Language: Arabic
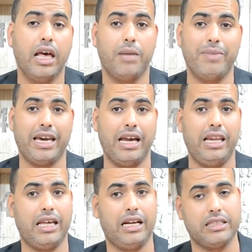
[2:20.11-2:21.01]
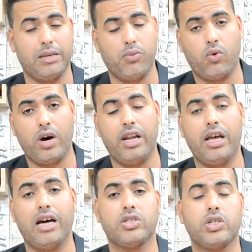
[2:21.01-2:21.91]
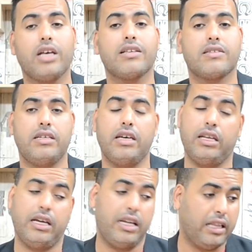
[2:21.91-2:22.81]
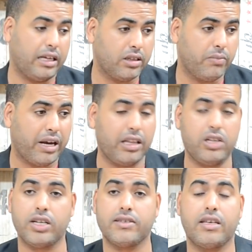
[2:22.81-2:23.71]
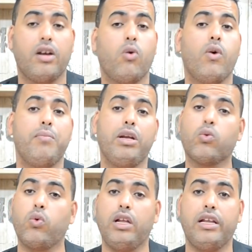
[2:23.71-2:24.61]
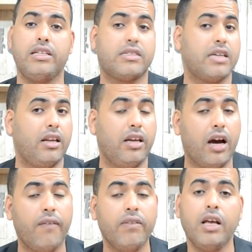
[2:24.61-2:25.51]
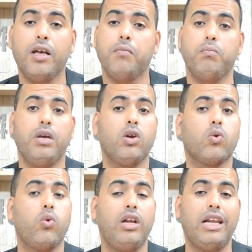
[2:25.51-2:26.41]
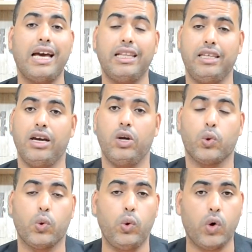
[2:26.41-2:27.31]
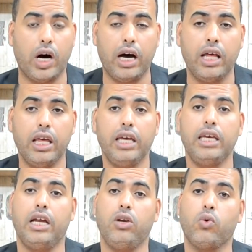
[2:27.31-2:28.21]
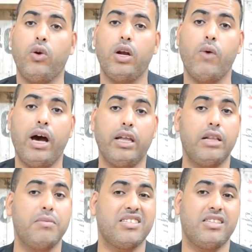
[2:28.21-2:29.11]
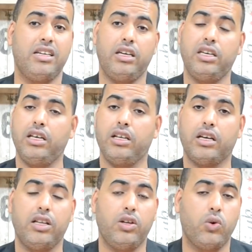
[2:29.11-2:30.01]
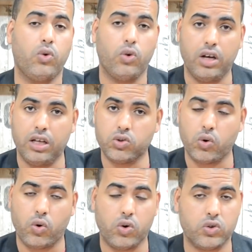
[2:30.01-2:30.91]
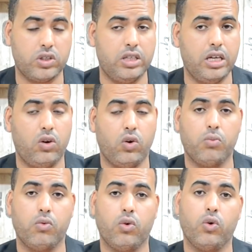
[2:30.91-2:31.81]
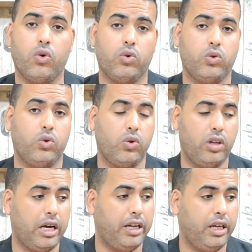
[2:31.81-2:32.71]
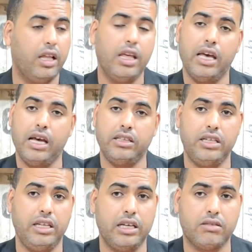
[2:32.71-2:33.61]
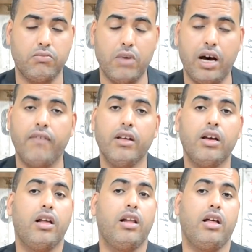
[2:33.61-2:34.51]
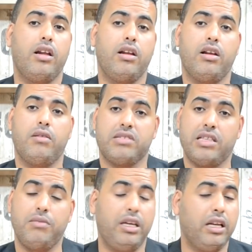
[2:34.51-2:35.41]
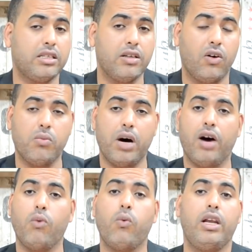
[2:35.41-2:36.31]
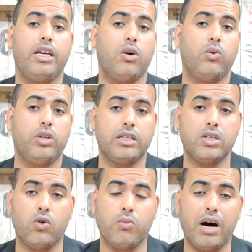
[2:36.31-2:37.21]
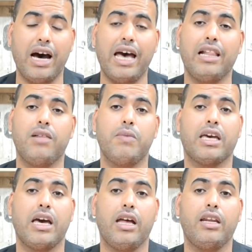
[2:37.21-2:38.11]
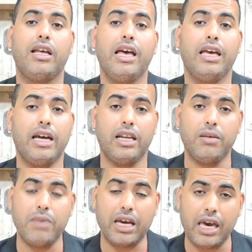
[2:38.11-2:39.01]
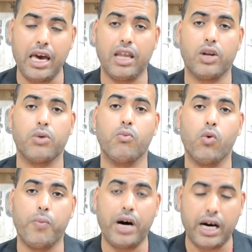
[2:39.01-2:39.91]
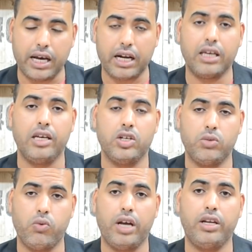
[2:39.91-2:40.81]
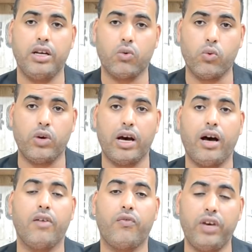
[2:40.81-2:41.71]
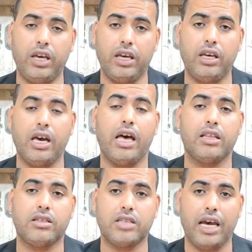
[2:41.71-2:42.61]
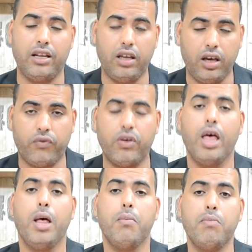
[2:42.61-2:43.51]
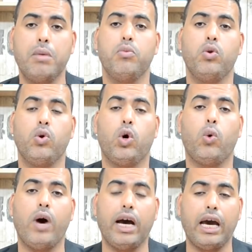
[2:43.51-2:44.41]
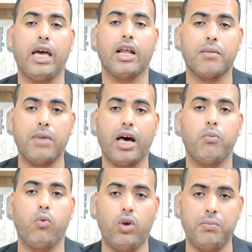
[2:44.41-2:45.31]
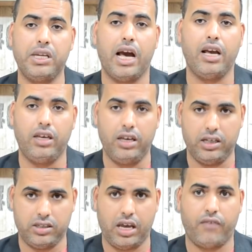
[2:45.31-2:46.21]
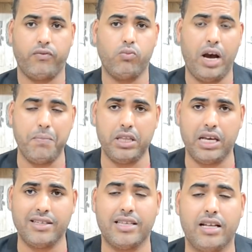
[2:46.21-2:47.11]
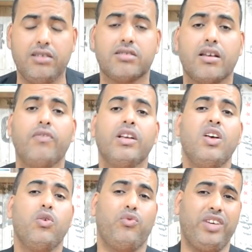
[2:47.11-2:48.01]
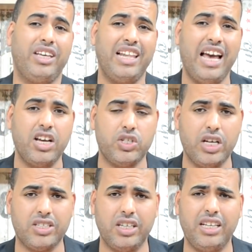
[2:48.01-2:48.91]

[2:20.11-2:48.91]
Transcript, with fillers: المكان اللي كنعتبره انا شخصيا يعني هذا اعتبار ديالي شخصيا هو ملك للانسانيه ملك للاديان كلها يعني كل واحد المسيحيين كيديروا الطقوس آه، ديالهم ويعني الدينيه تما المسلمين حتى هما ولي اليهود حتى هما هذا المكان يعني مكان مبارك يجب أن يكون فيه التعنيف ممنوع وغير مقبول من أي طرف محمد السادس في لهجة